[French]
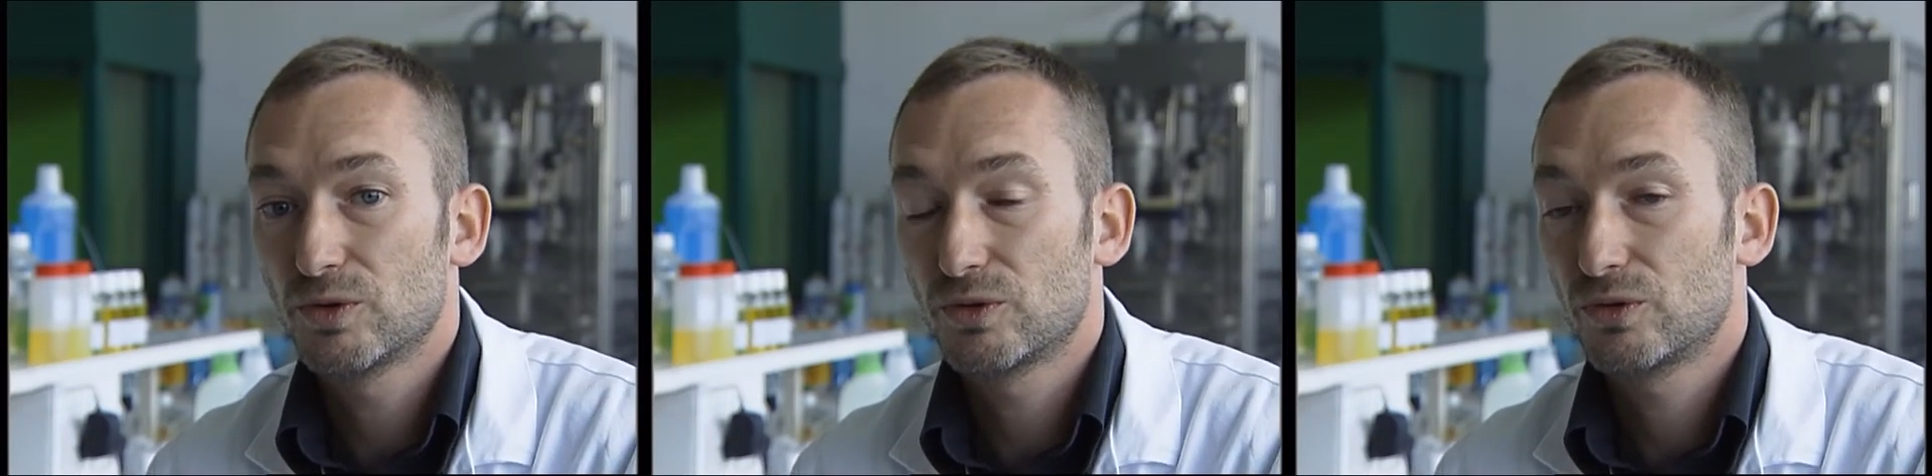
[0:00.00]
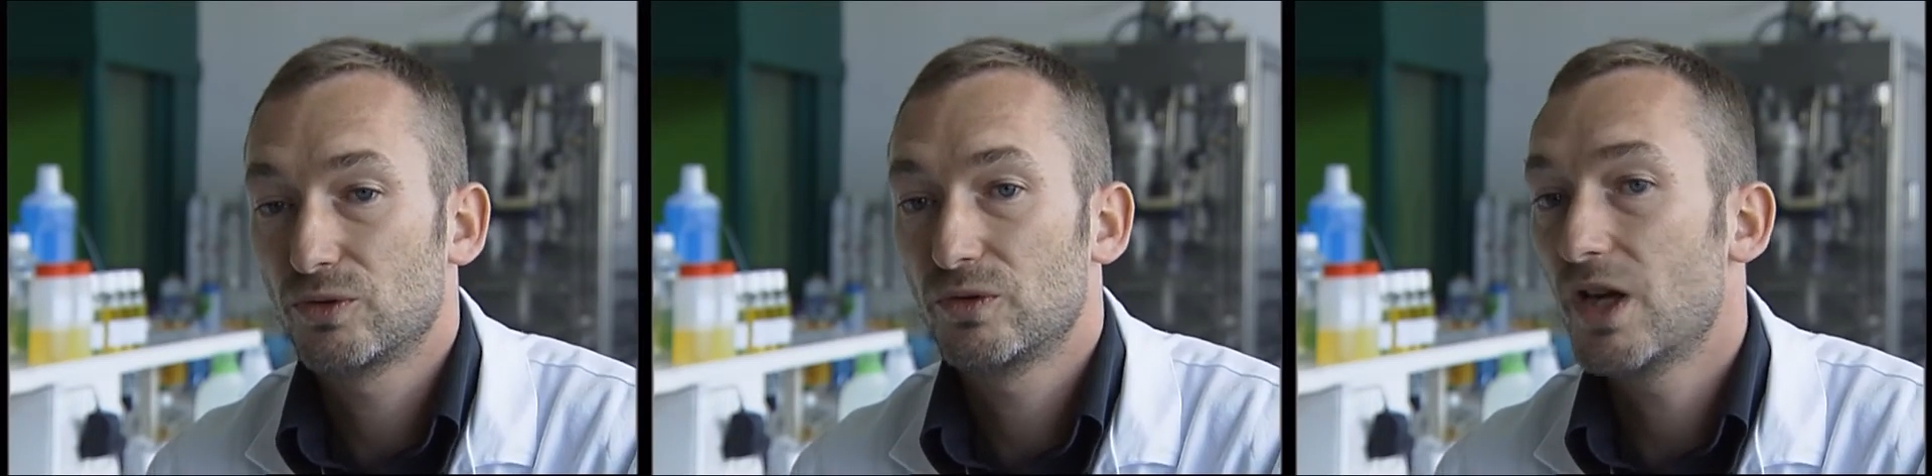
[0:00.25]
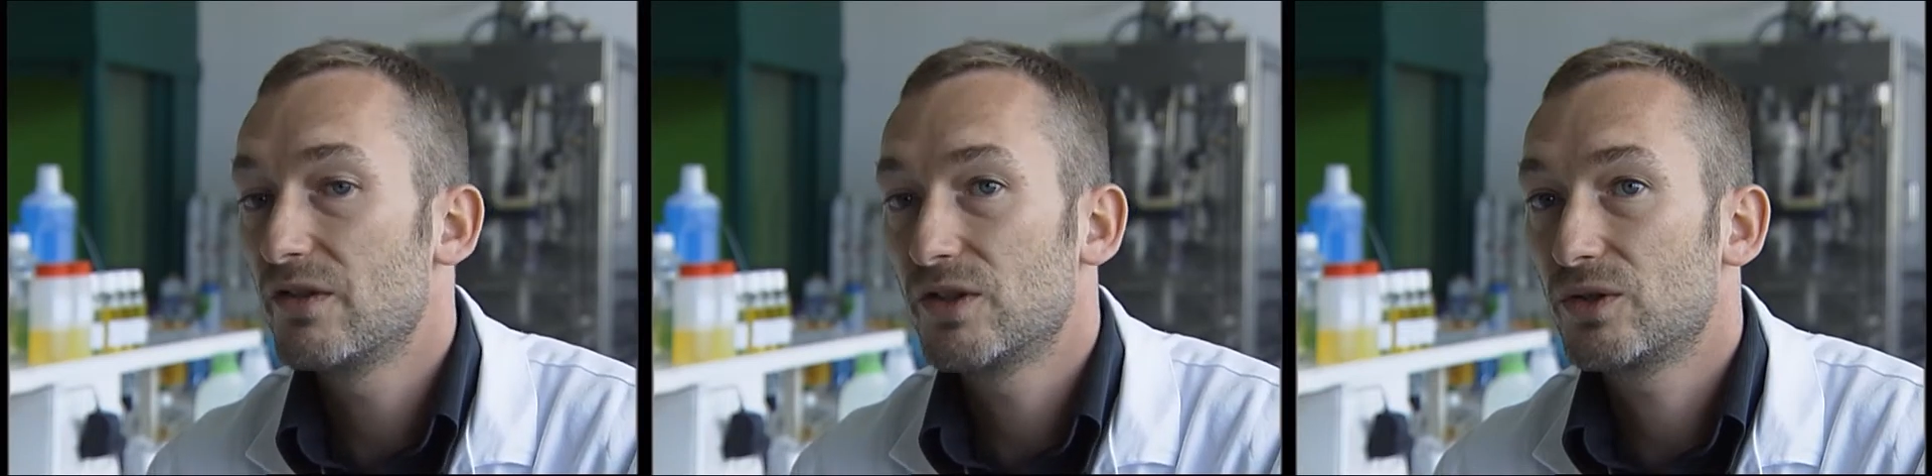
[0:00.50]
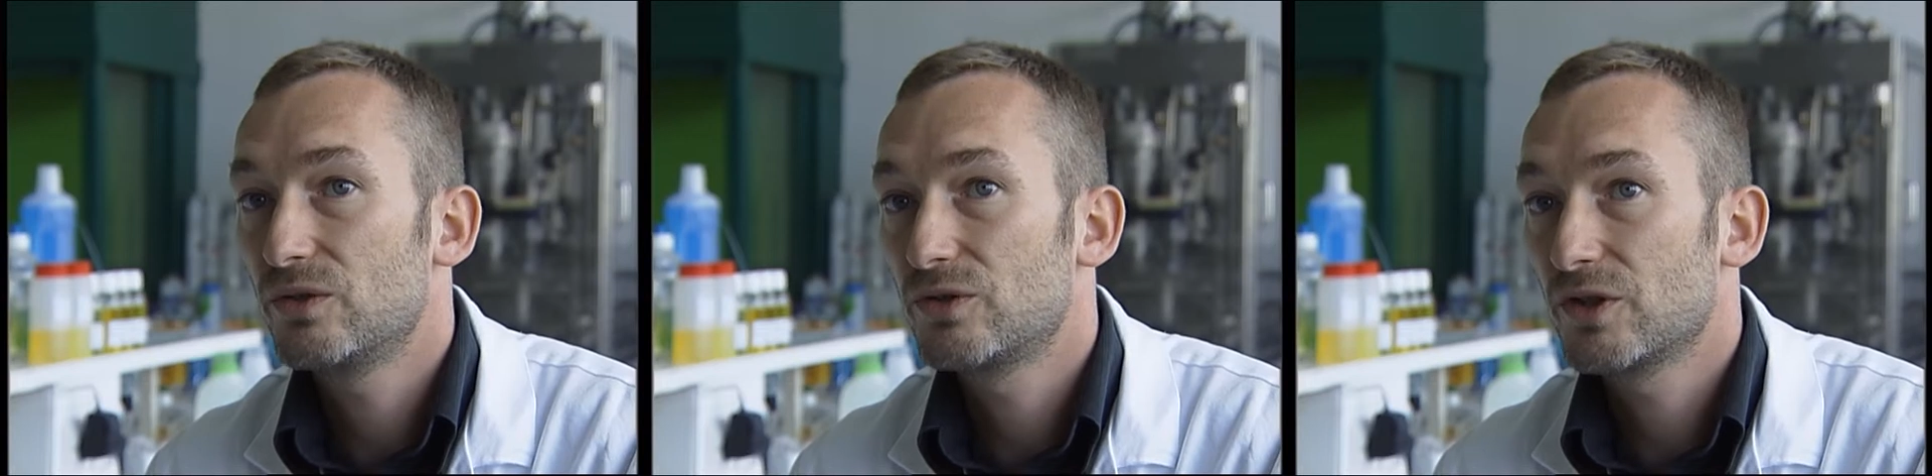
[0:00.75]
qu'avec
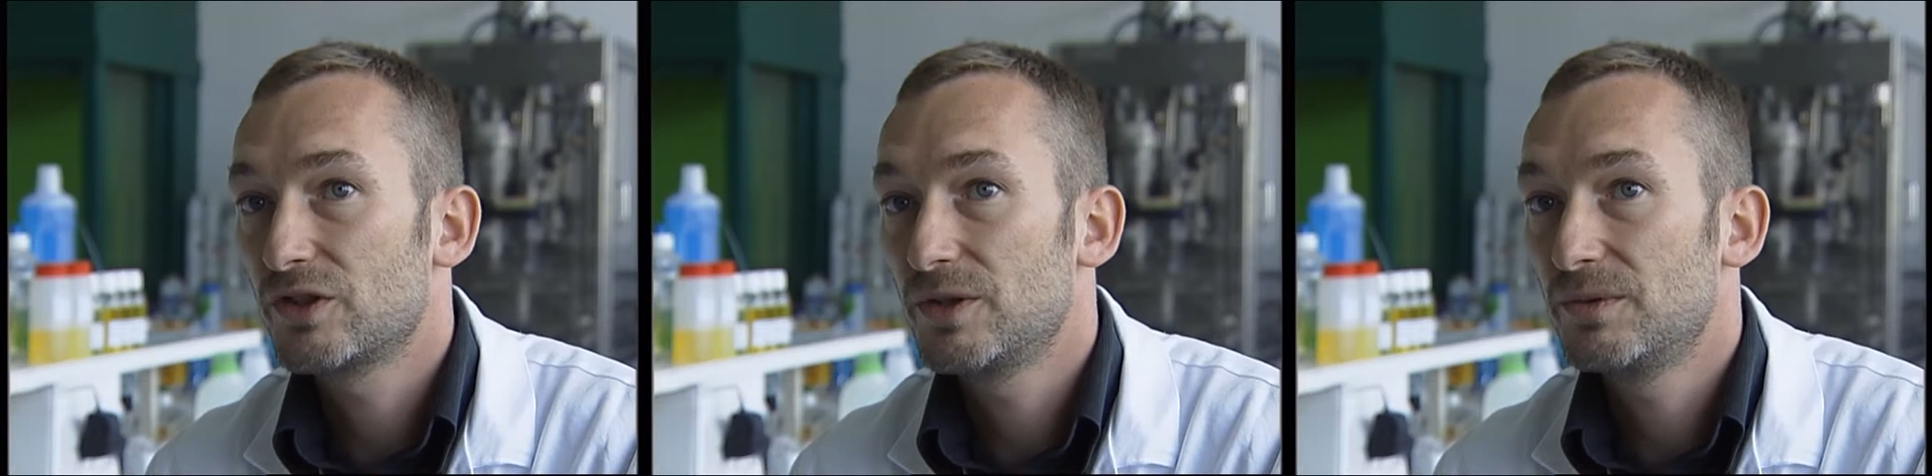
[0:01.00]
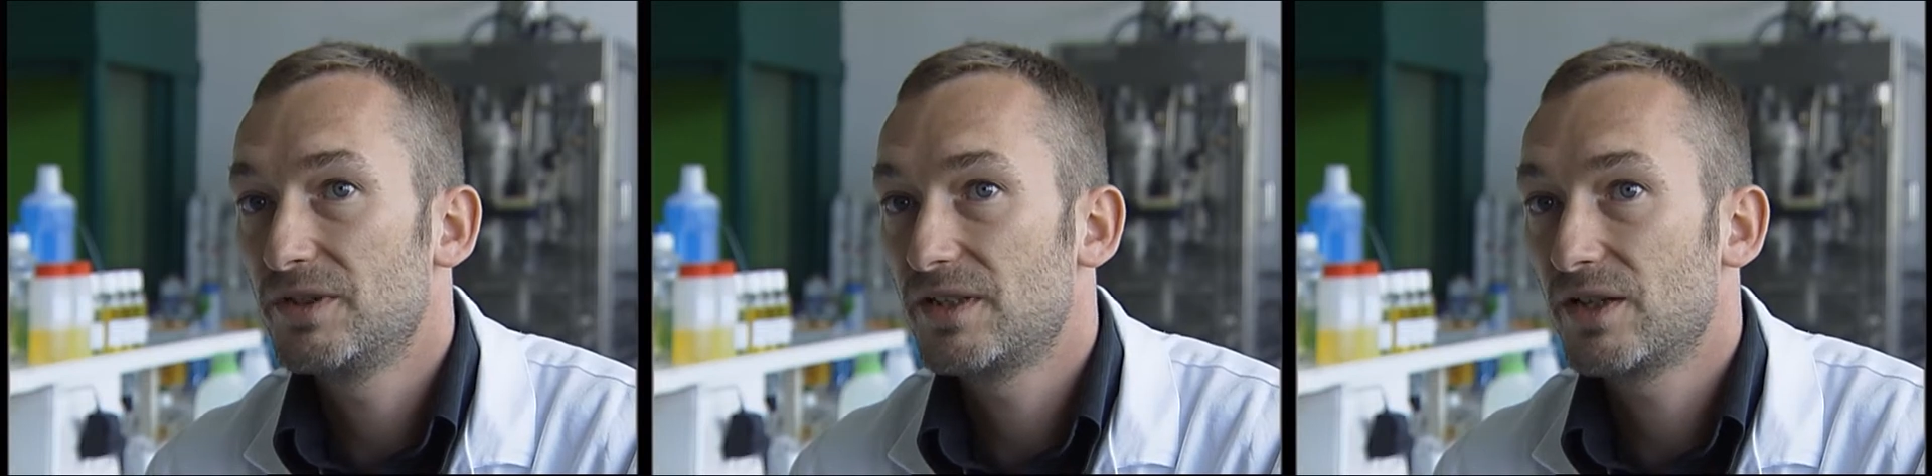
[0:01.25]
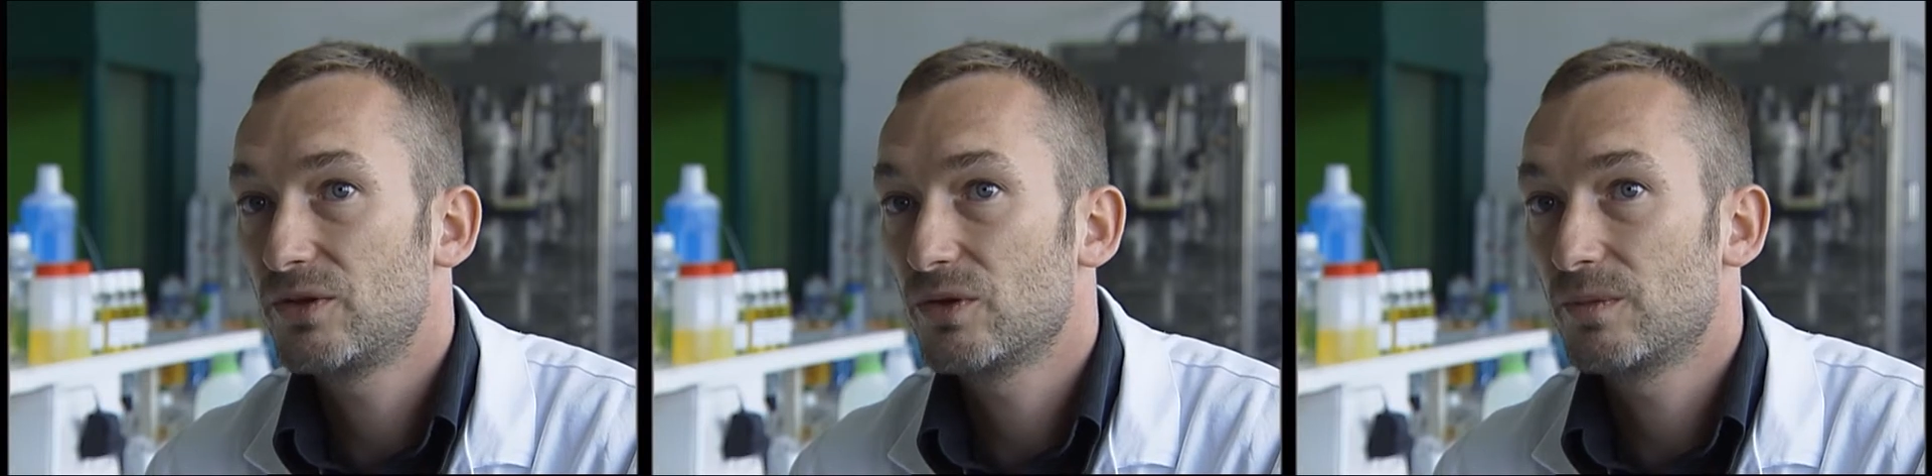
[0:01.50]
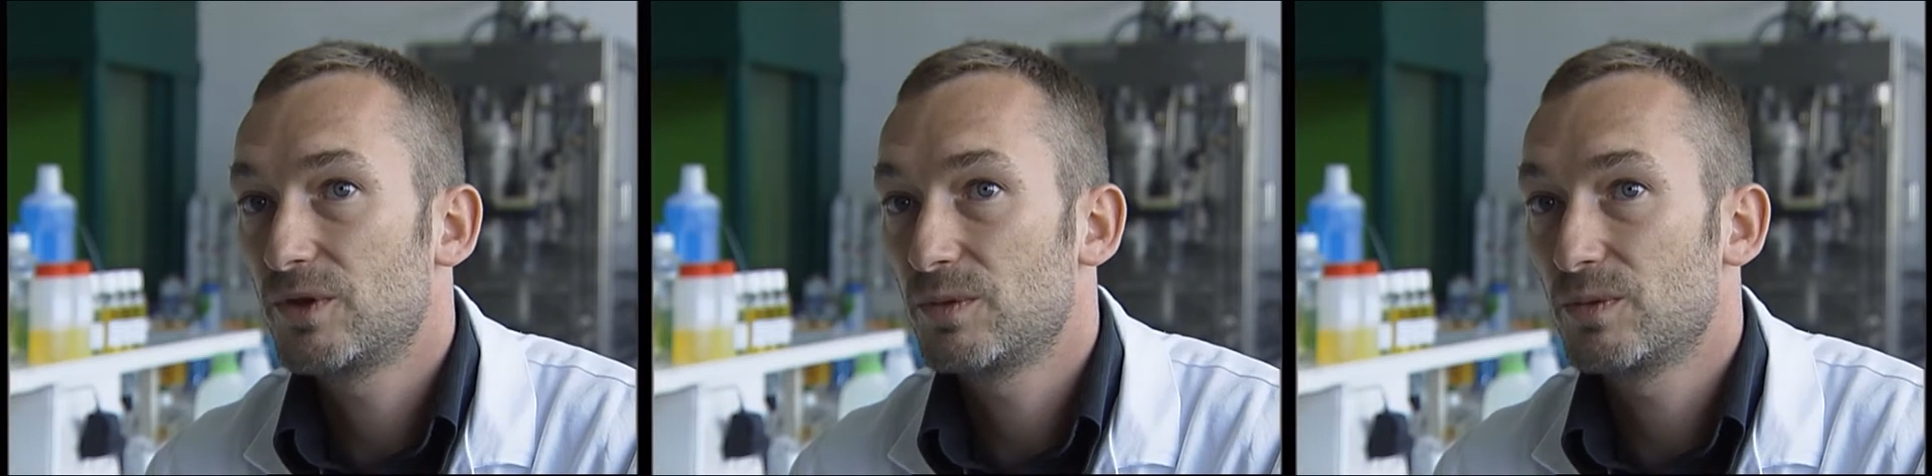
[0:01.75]
une sensibilisation un
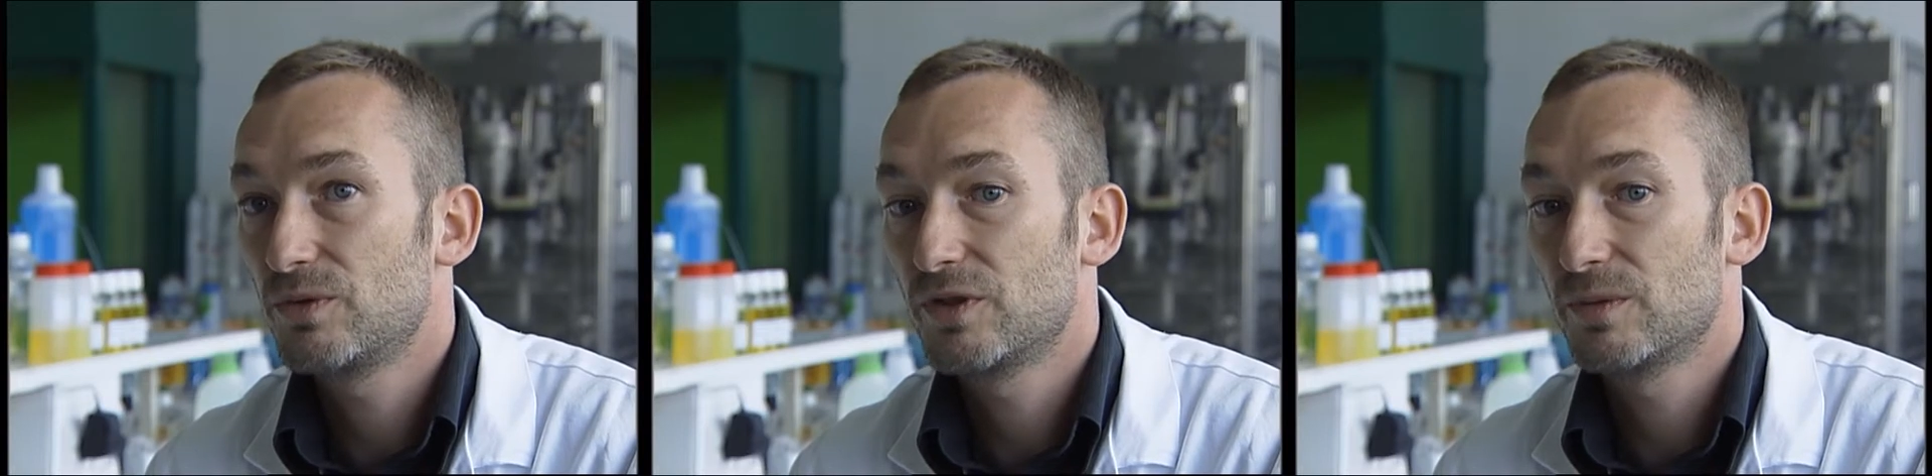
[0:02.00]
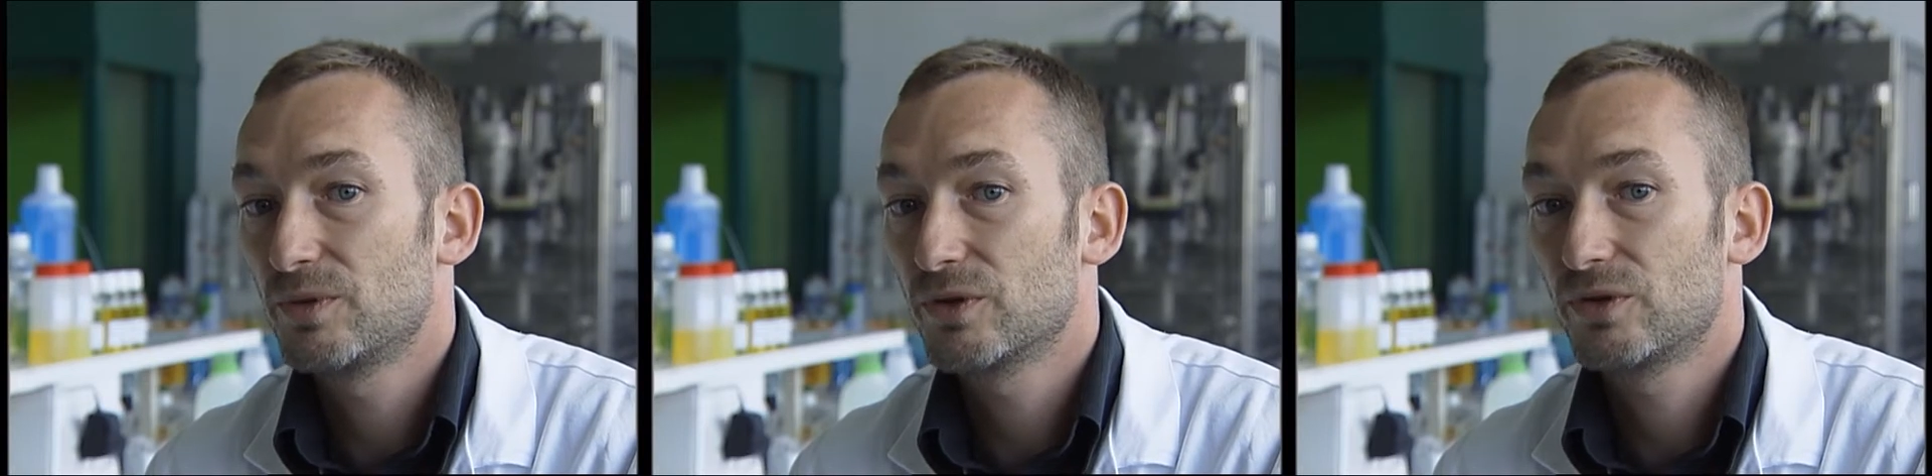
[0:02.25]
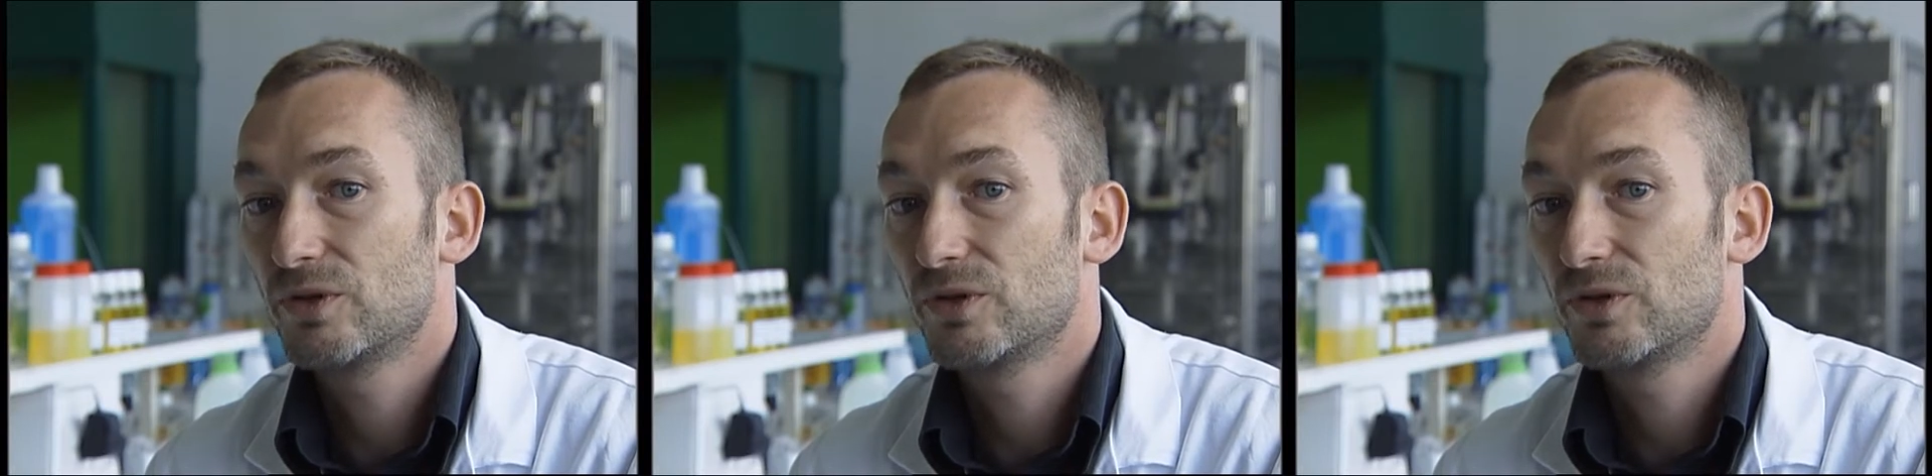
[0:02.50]
petit peu plus importante,